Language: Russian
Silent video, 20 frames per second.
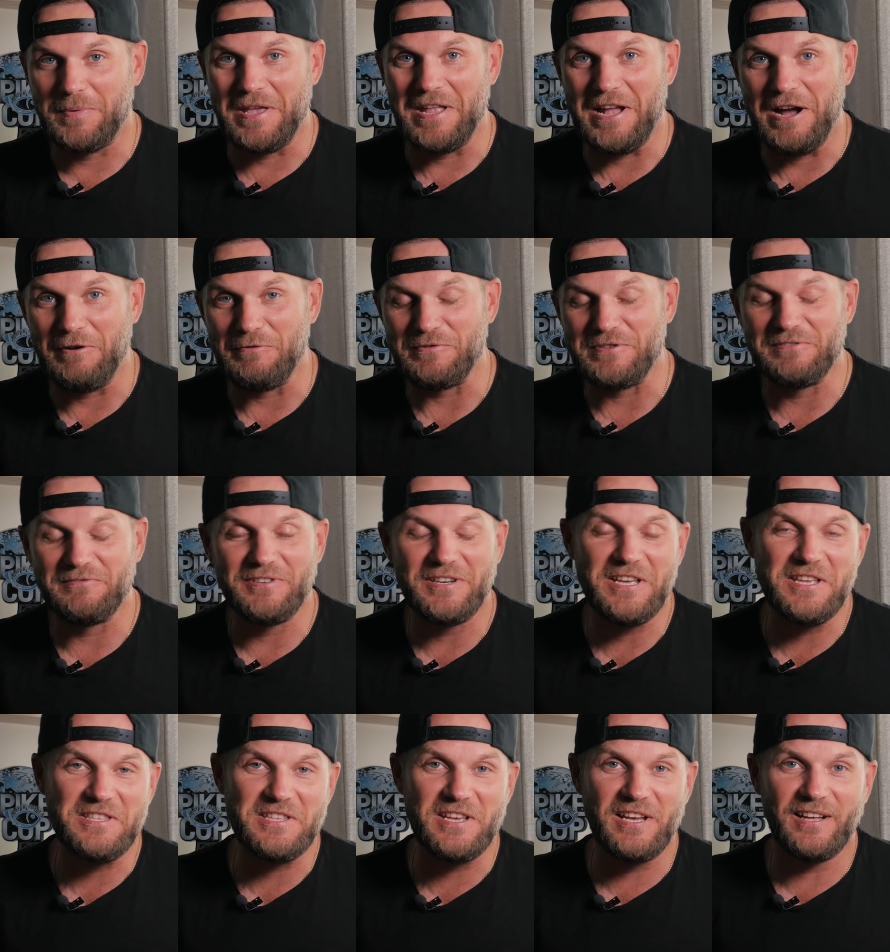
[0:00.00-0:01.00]
меня
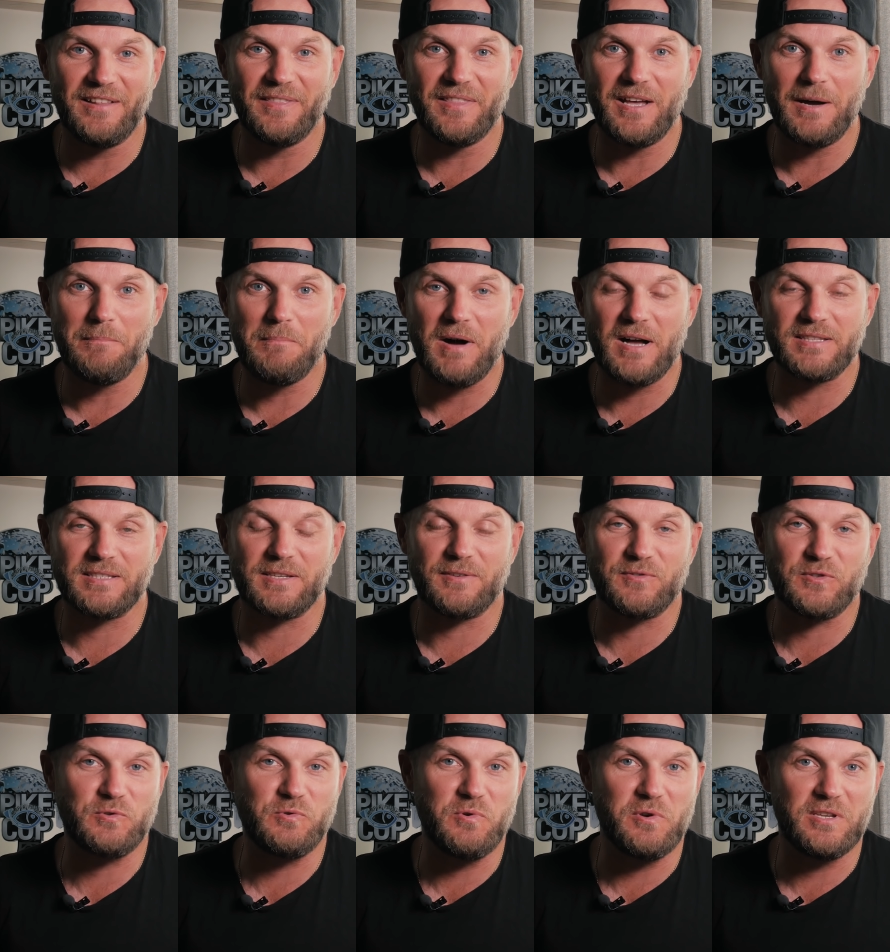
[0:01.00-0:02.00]
удивление, на
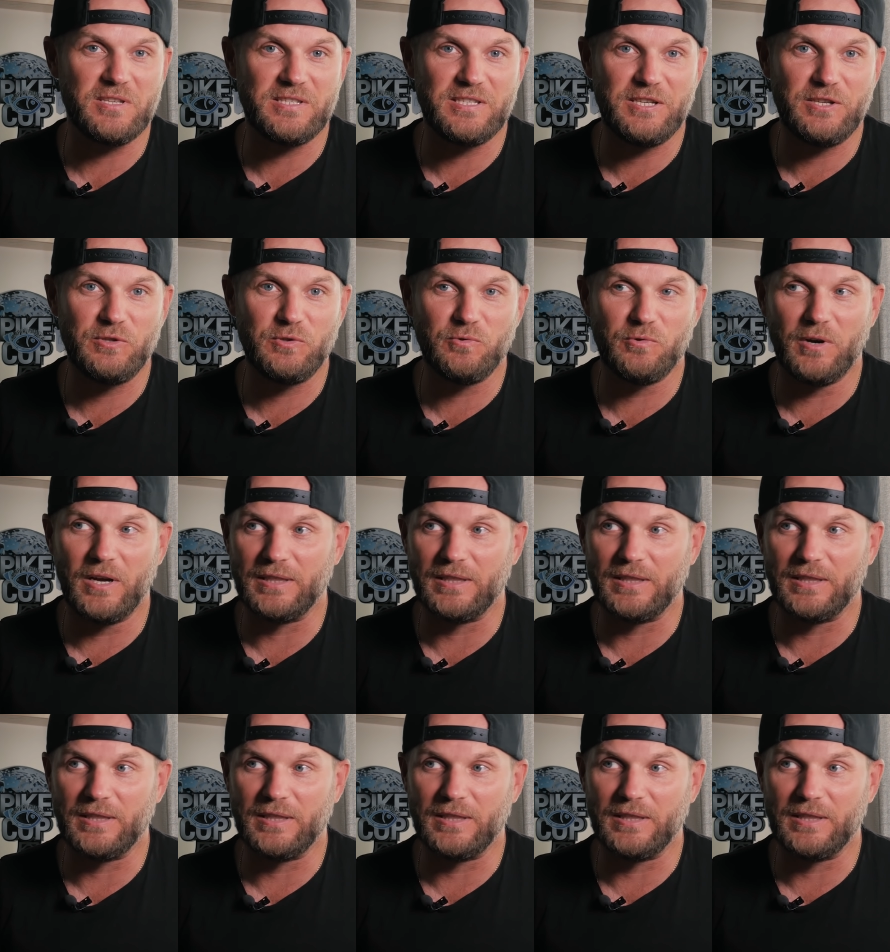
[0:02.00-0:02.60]
мансовскую резину.